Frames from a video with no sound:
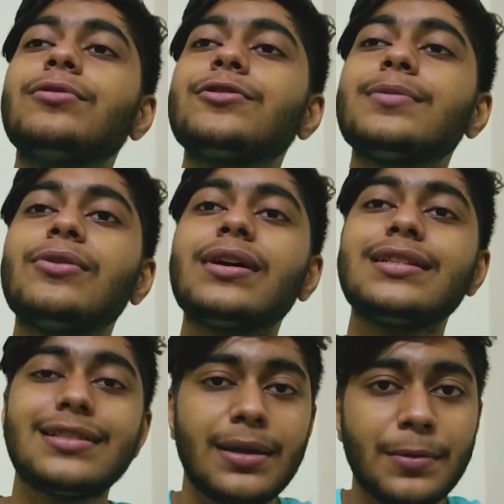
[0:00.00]
उसमें वो है
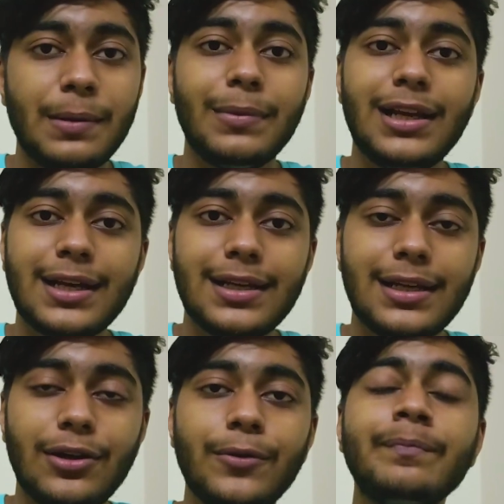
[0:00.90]
जैसे आप कम्बल एक
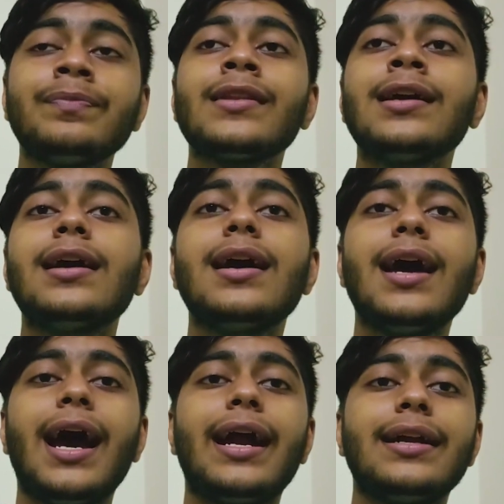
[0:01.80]
ले आओ
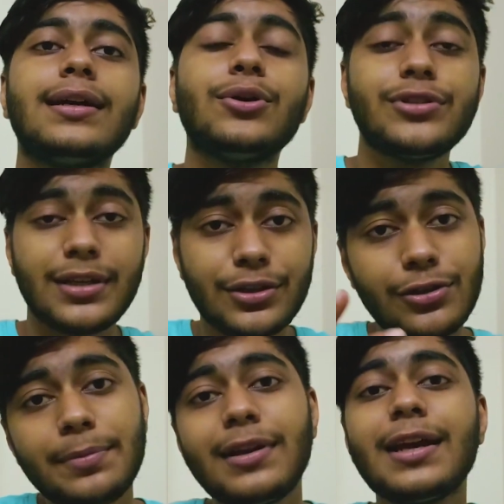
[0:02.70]
एंड हो सके
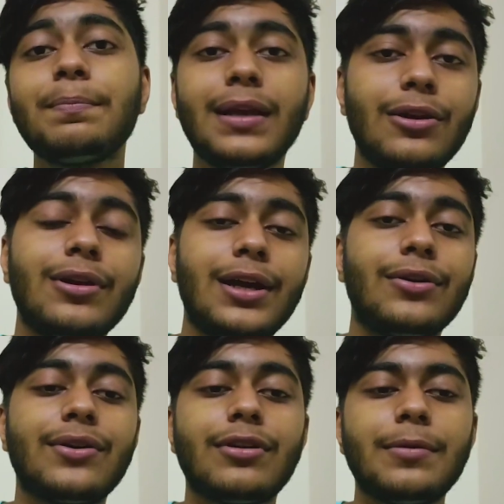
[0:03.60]
तो अपना एक पिलो ले
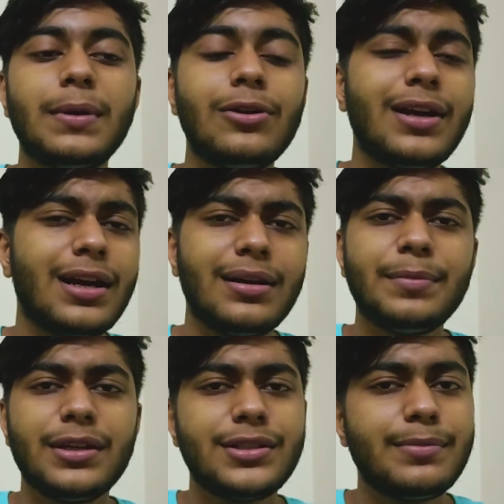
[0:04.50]
आओ क्योंकि पिलो यहाँ
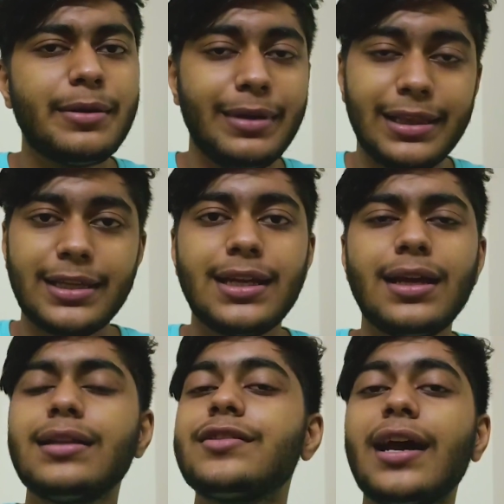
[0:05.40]
पी में मिलती नहीं
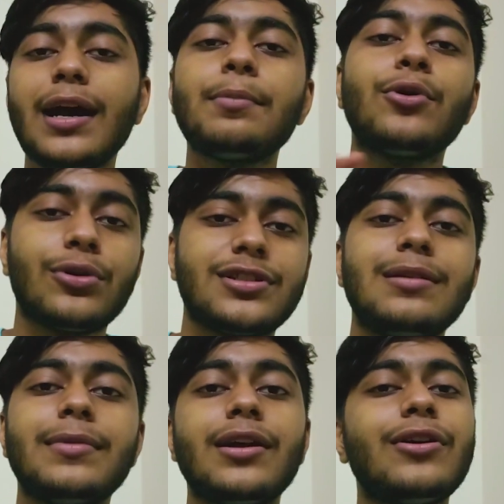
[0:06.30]
है चाहे आप
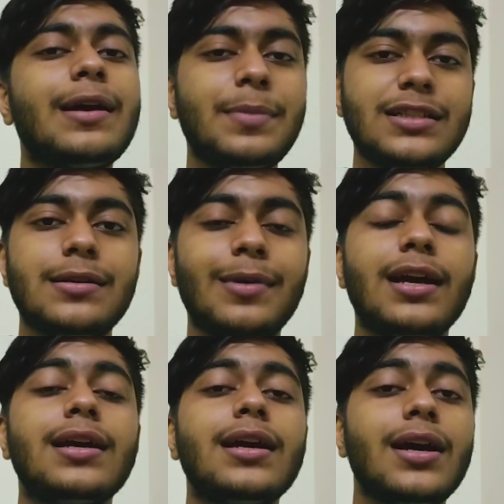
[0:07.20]
हॉस्टल में रहो या पी में
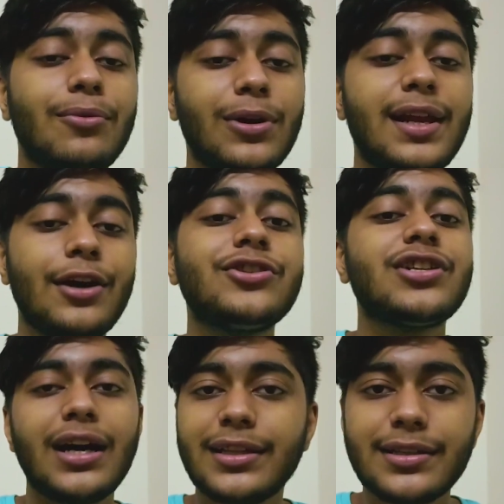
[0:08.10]
वो ले आओ
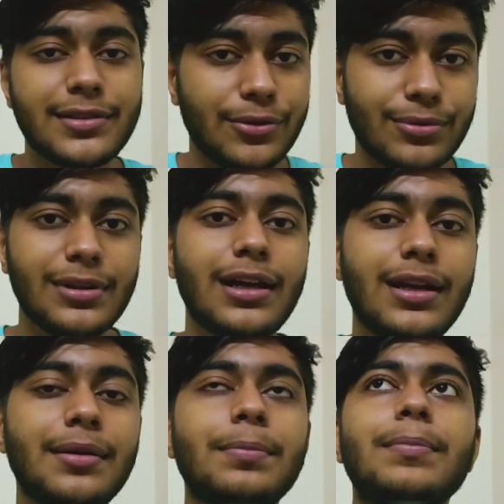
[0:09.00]
चादर ज़रूर
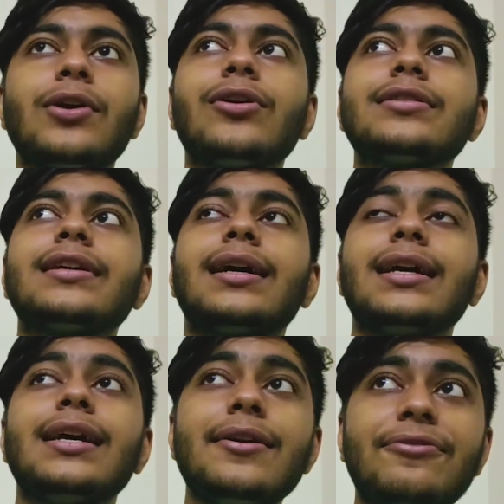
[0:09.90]
लाना बिकॉज
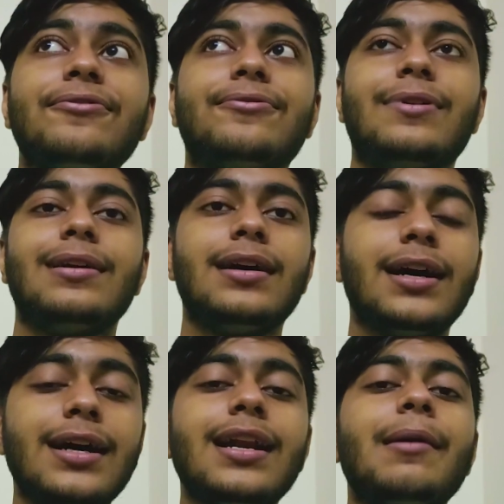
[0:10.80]
इफ़
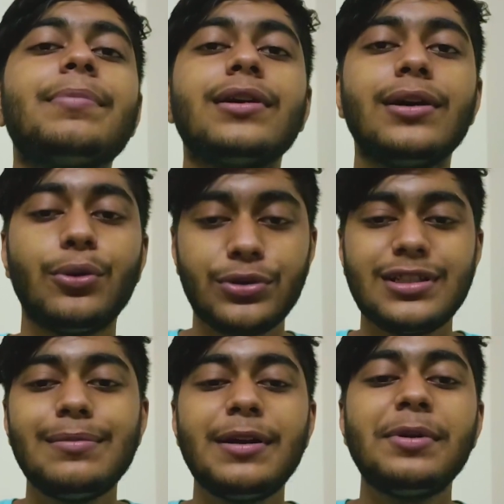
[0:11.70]
अगर आप
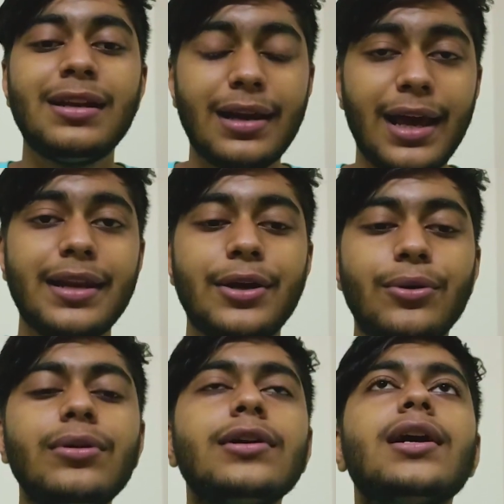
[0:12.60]
हॉस्टल में भी रह रहे
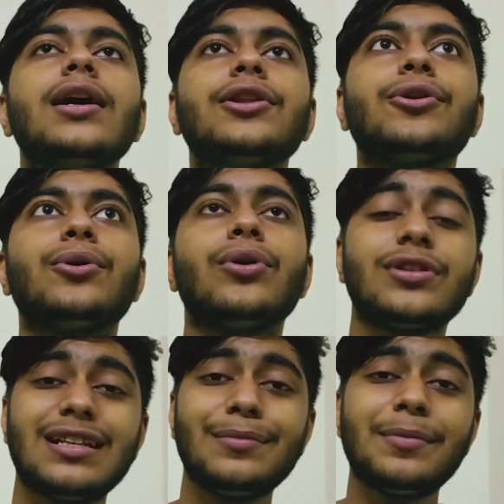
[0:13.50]
हो तो
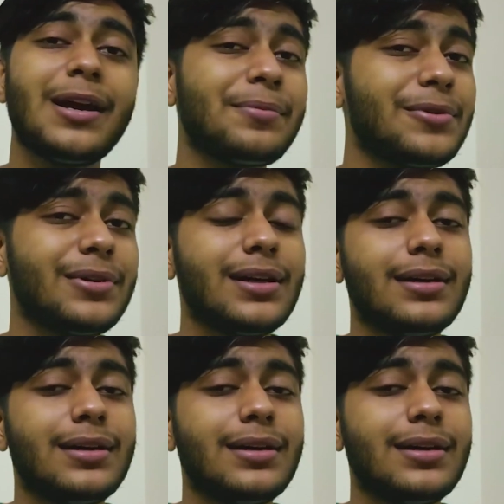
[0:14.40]
हॉस्टल में भी आपको